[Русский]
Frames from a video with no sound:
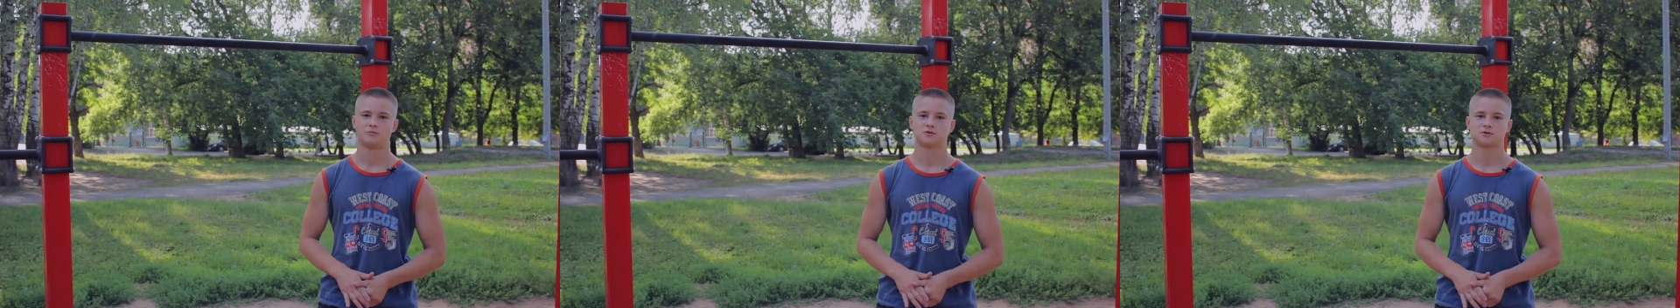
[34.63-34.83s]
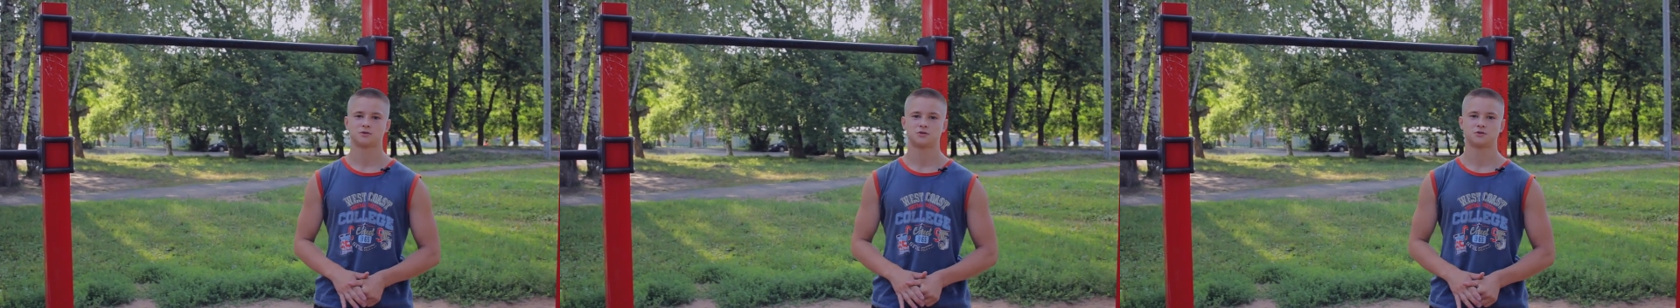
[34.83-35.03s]

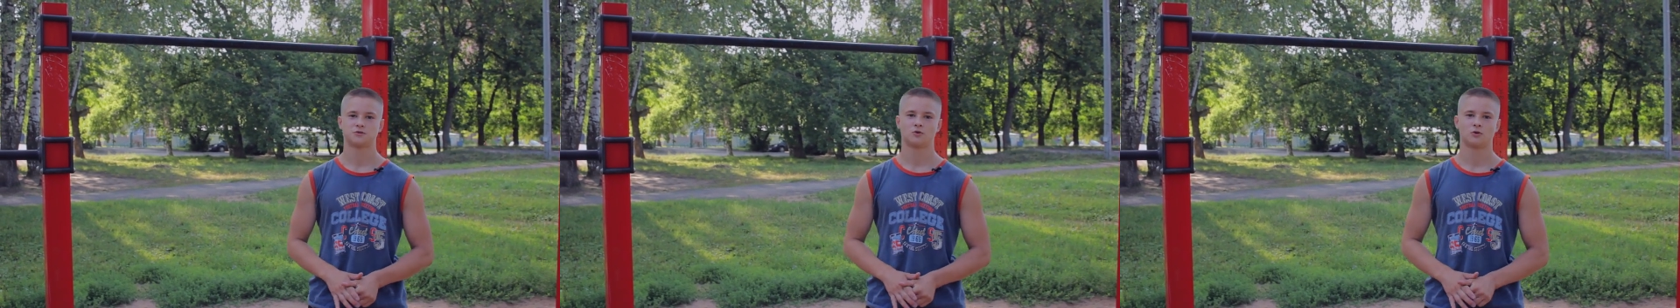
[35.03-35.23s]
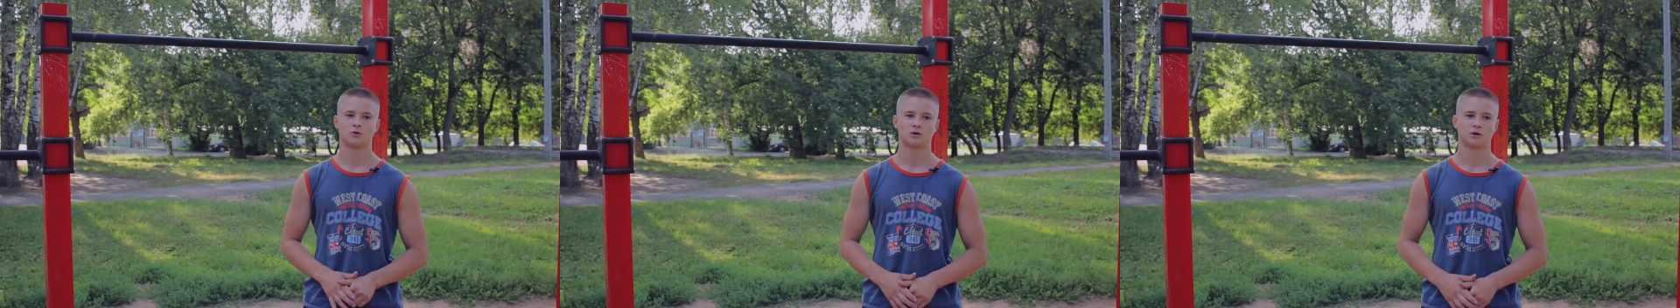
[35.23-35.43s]
после
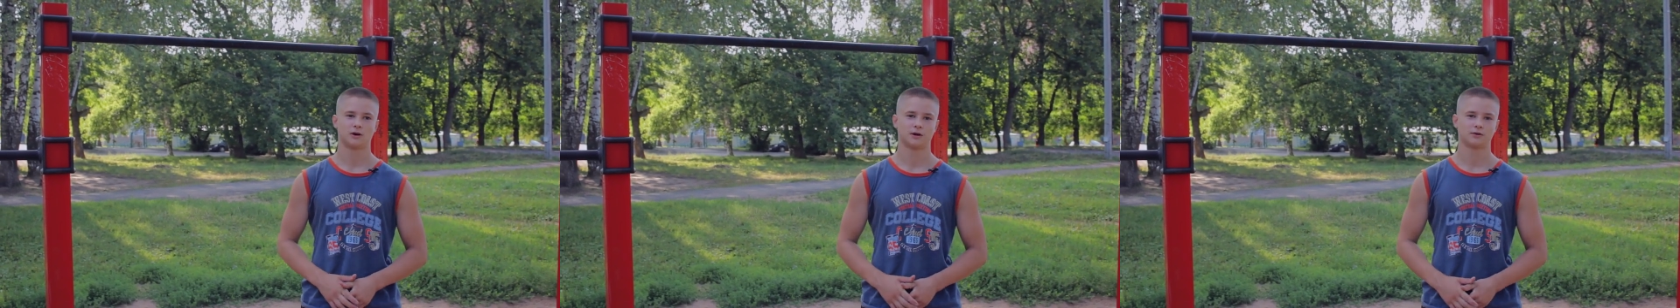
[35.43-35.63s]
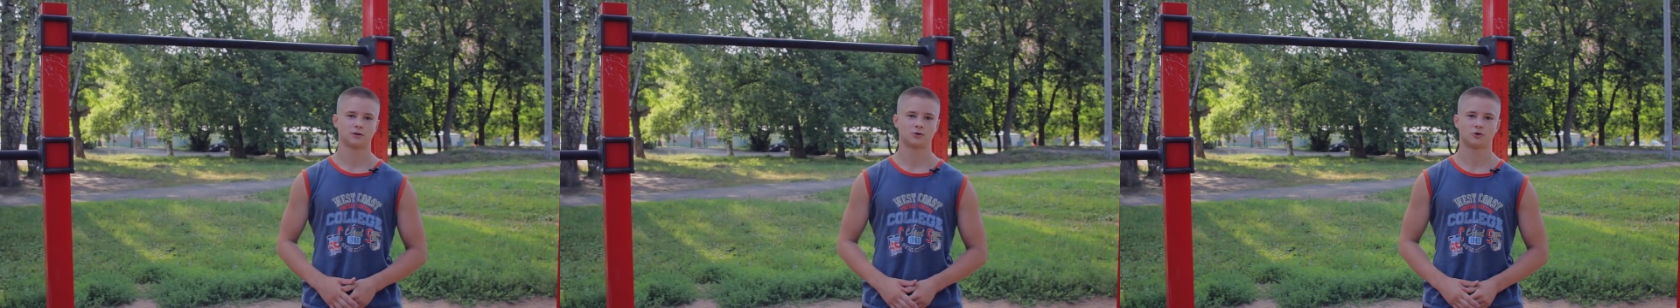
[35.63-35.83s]
чего,
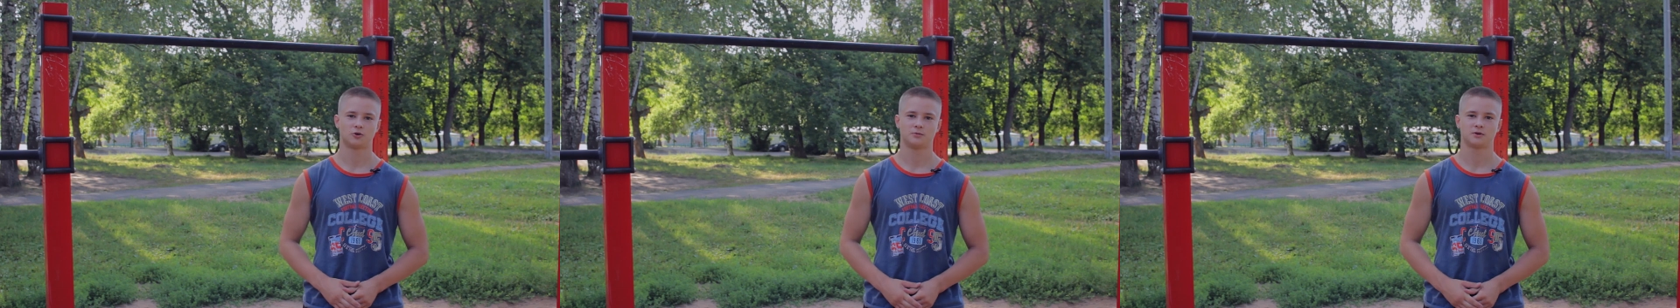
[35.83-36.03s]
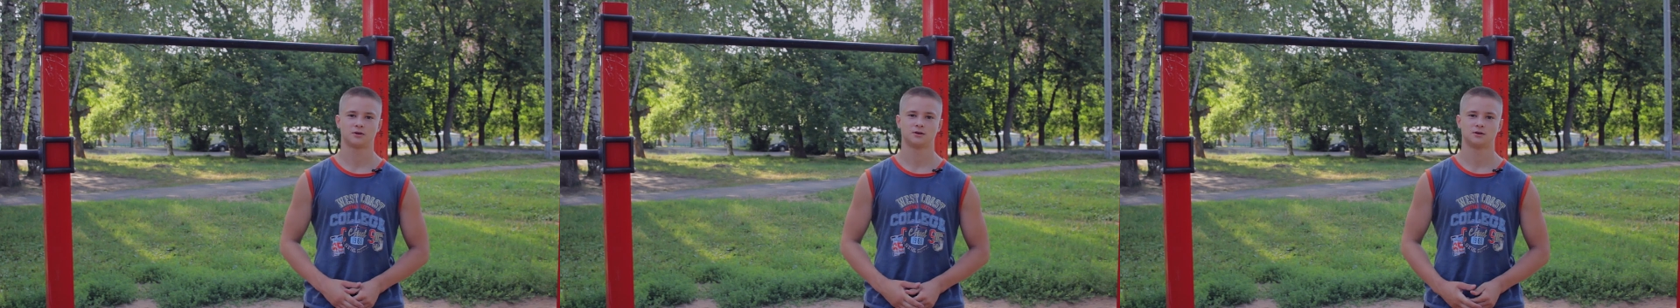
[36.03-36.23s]
как на
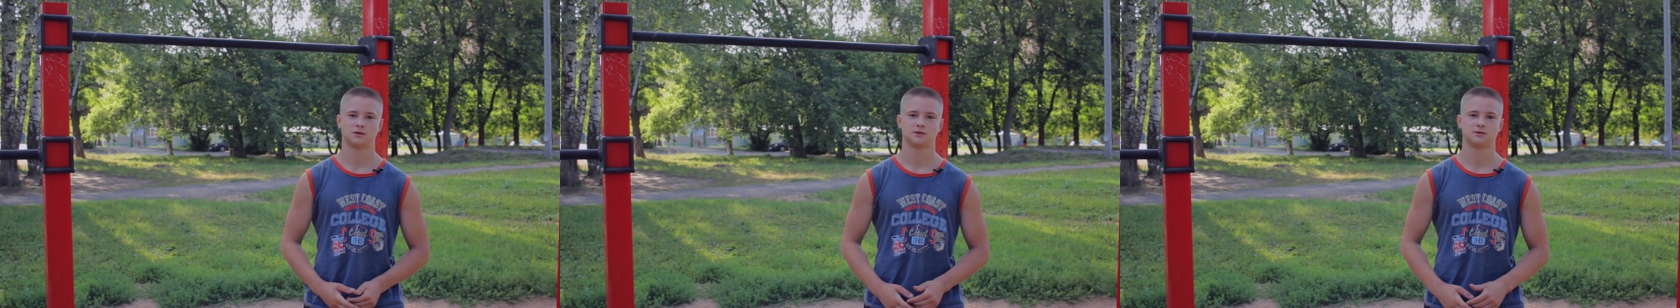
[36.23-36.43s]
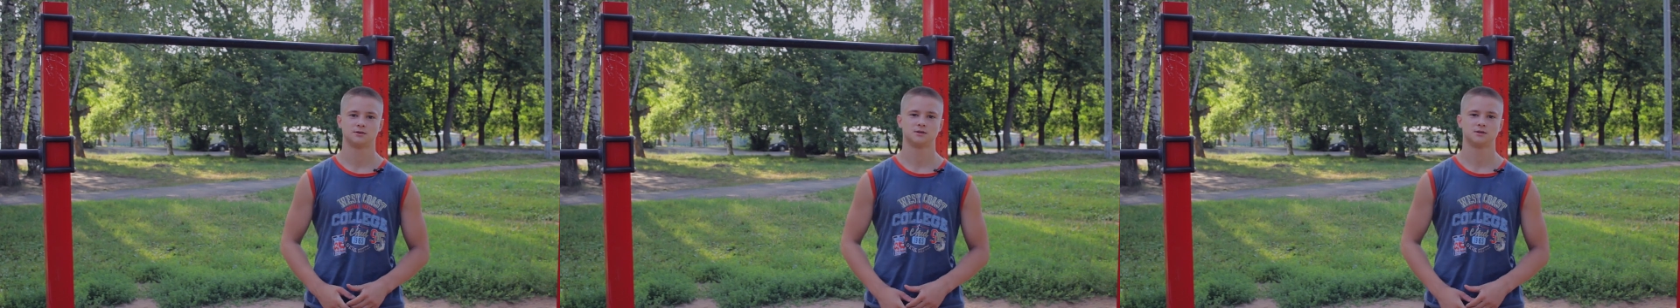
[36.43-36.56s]
гробике,